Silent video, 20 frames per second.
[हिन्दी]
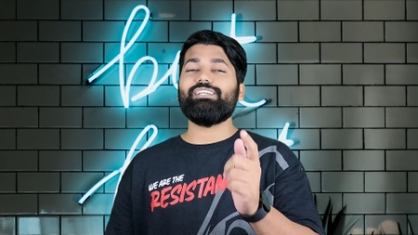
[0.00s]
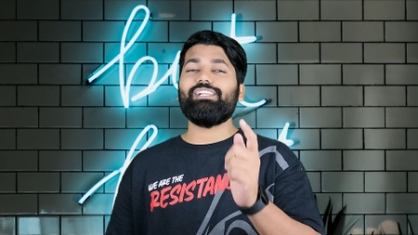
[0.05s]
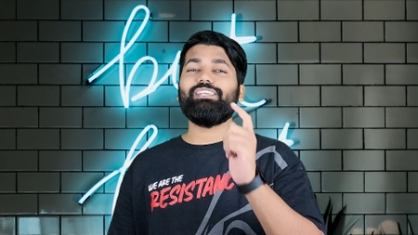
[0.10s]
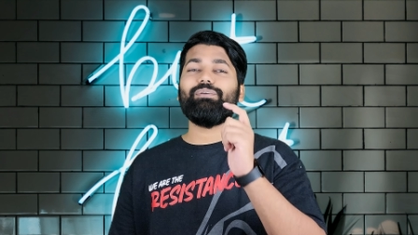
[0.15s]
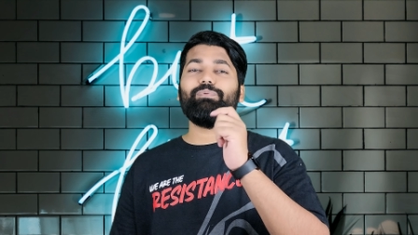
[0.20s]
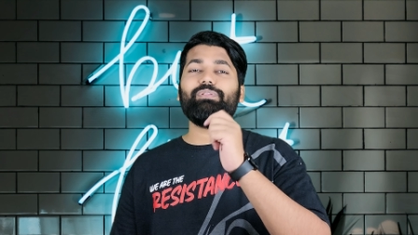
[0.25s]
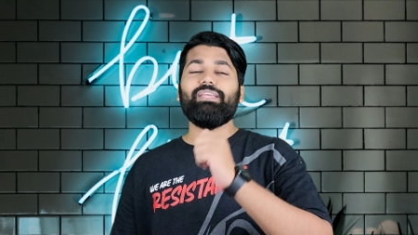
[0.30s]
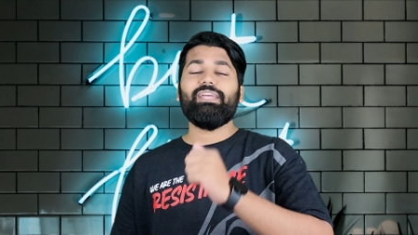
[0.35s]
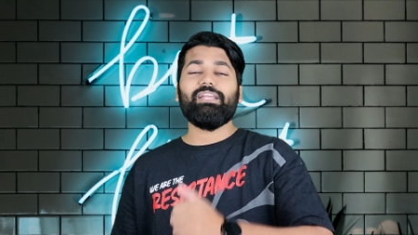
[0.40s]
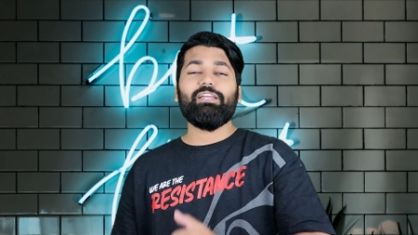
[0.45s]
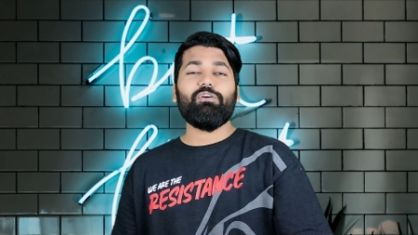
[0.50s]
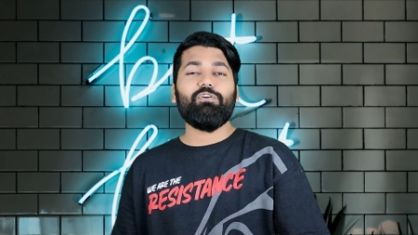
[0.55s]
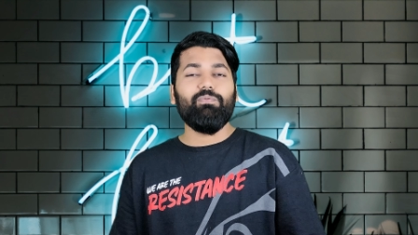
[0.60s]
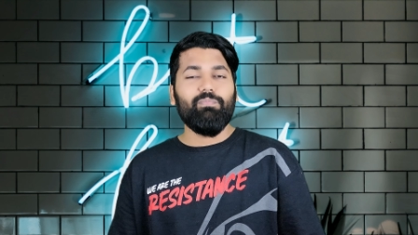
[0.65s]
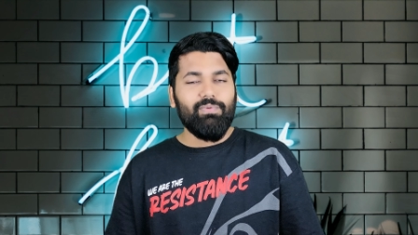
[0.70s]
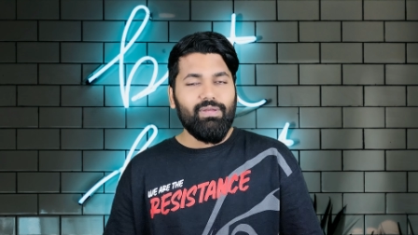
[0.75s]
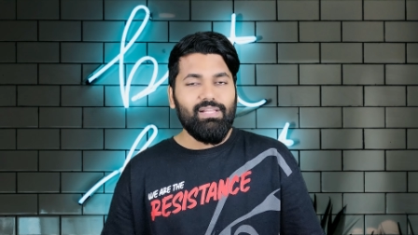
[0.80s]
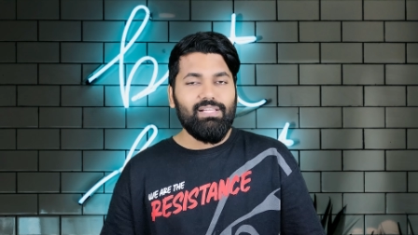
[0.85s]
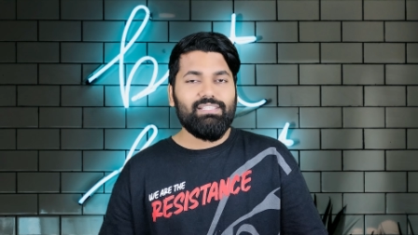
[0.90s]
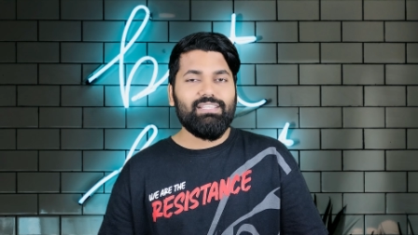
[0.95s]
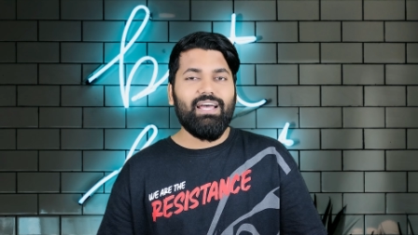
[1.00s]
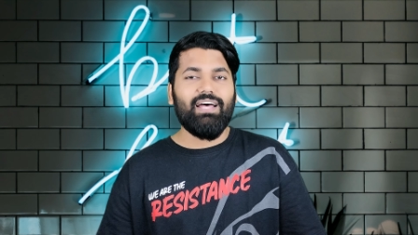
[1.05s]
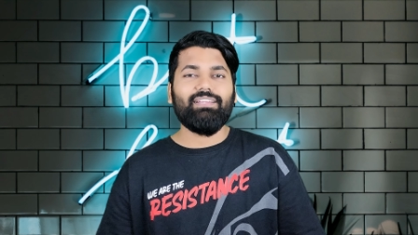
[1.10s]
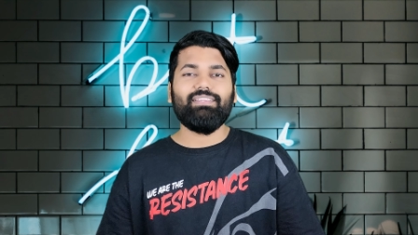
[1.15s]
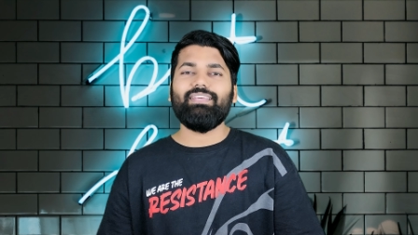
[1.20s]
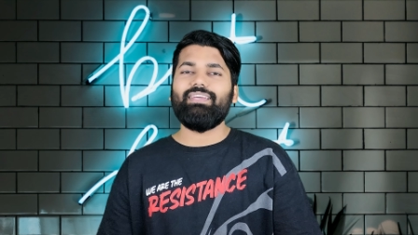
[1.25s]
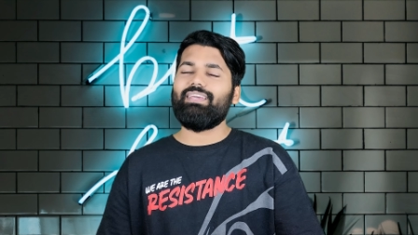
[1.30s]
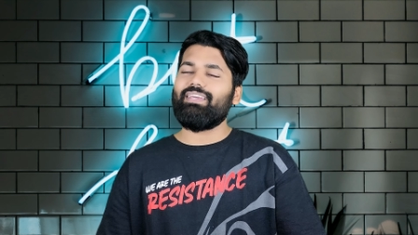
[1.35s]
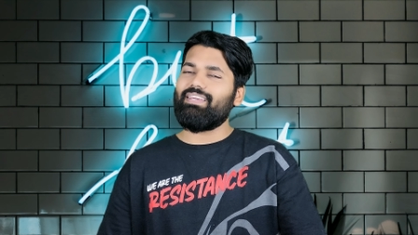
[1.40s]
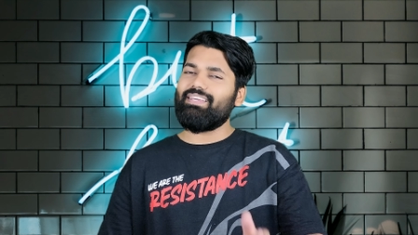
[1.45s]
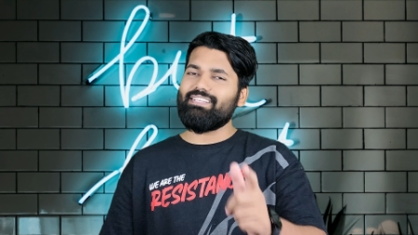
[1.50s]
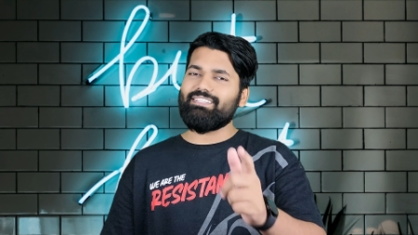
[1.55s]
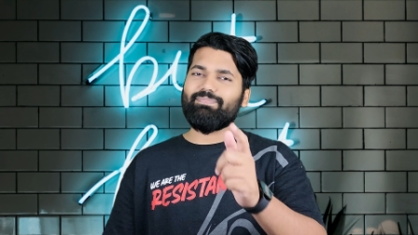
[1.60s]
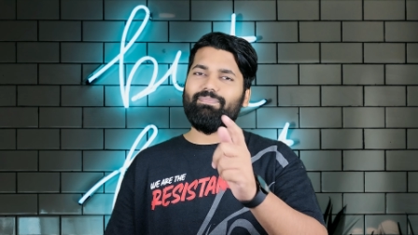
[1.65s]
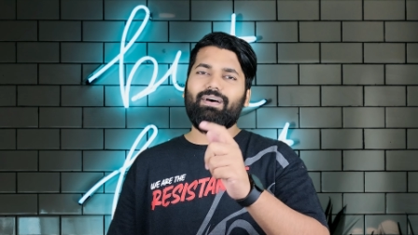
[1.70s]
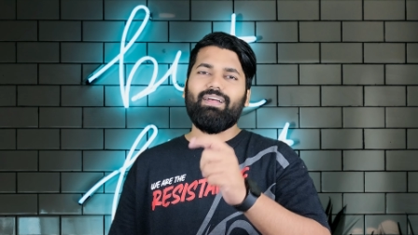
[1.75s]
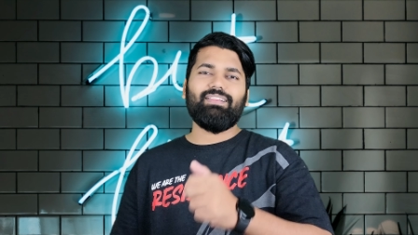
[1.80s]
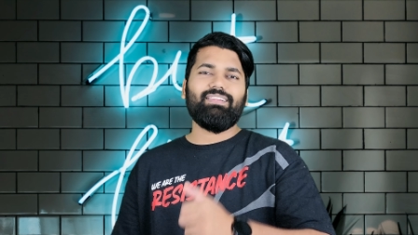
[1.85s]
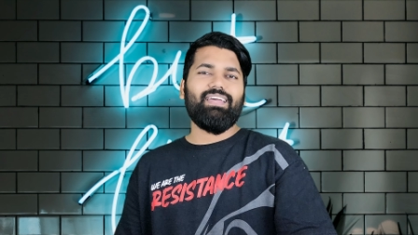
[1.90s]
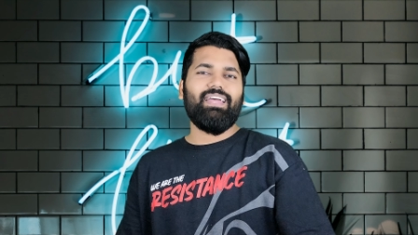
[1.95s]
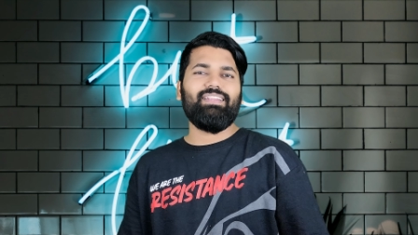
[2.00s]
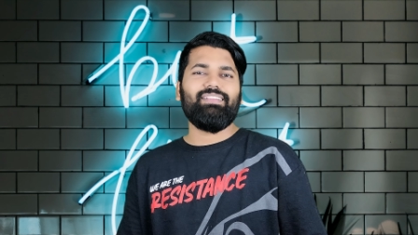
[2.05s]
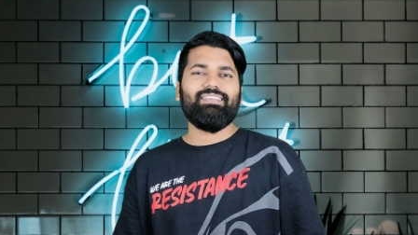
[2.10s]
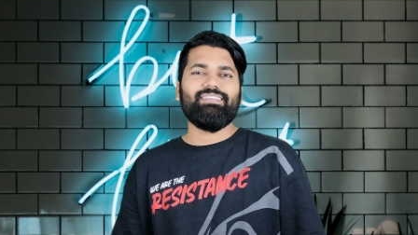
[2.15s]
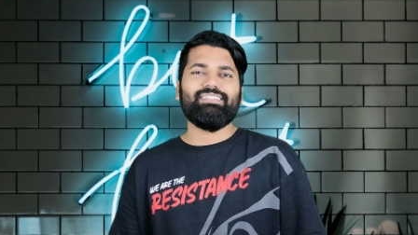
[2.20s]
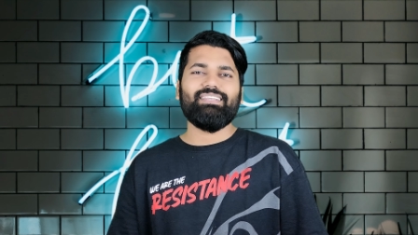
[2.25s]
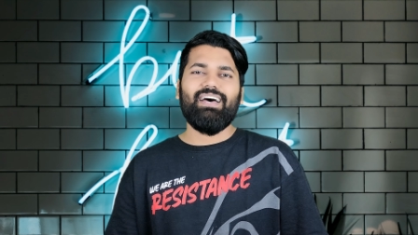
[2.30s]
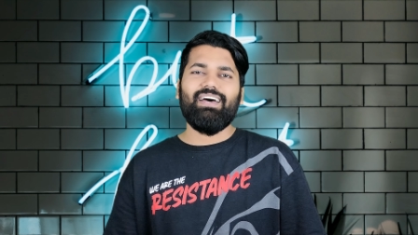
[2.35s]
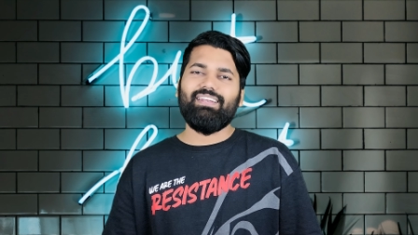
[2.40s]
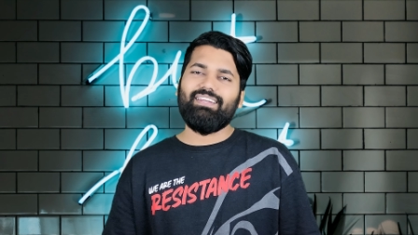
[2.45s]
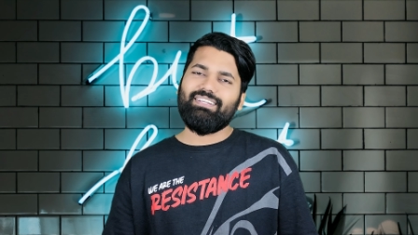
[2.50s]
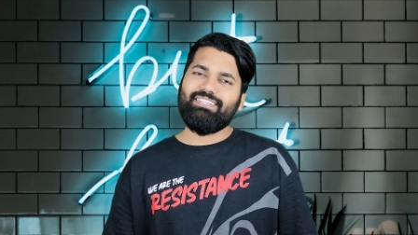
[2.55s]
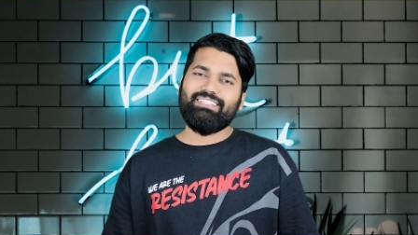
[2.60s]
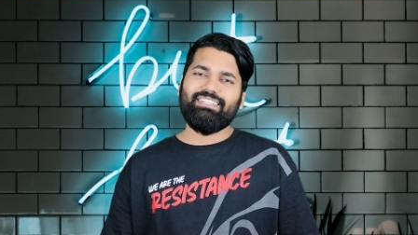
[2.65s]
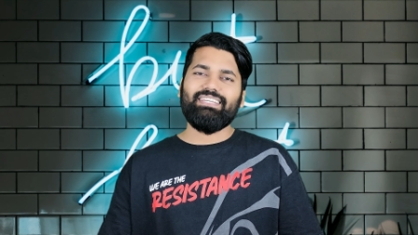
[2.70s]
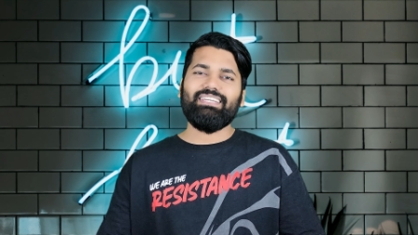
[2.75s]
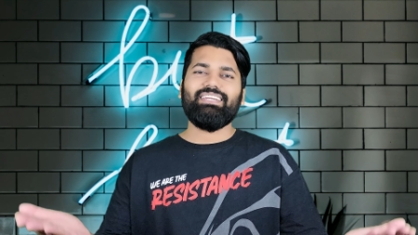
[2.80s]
जल्दी में देखने को मिल जाते हैं इस बात का इंतजार वजारत जी